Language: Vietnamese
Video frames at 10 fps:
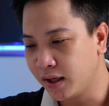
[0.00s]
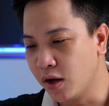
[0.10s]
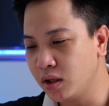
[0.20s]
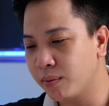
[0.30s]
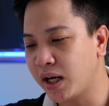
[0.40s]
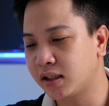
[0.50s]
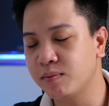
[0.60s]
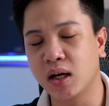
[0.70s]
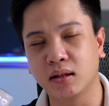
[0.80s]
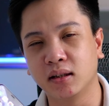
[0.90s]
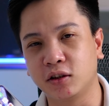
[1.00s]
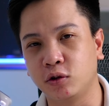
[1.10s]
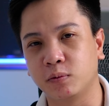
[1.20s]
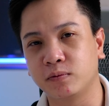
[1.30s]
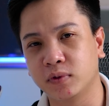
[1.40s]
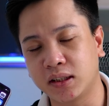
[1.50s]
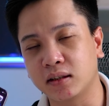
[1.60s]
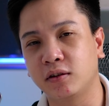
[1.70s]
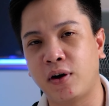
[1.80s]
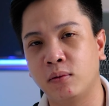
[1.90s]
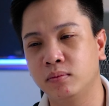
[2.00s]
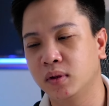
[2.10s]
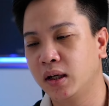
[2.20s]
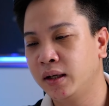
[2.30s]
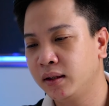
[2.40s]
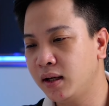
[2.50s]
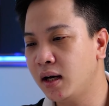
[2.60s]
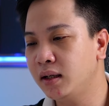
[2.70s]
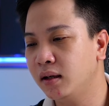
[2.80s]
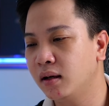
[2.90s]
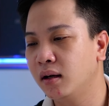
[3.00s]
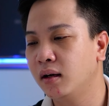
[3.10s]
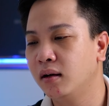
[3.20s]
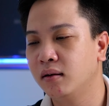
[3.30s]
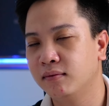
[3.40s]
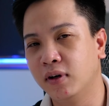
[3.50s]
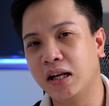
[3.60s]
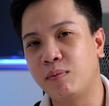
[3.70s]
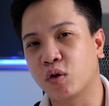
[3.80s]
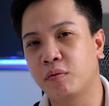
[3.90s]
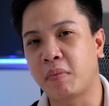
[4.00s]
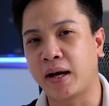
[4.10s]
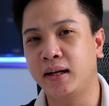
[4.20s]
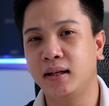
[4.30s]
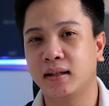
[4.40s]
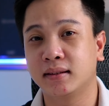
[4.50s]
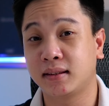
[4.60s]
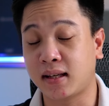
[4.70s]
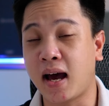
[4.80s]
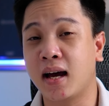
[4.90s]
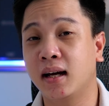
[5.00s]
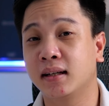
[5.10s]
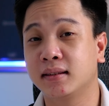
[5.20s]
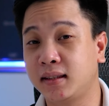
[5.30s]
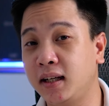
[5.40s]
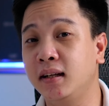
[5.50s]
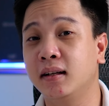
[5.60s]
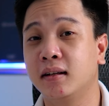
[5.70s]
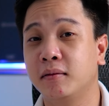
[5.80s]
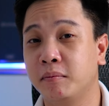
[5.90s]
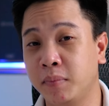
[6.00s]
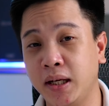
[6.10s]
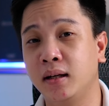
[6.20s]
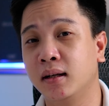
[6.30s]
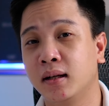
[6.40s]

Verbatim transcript: Nếu như các bạn chấp nhận được sử dụng với sạc dự phòng thì đây vẫn là một con máy sáng, xịn, mịn.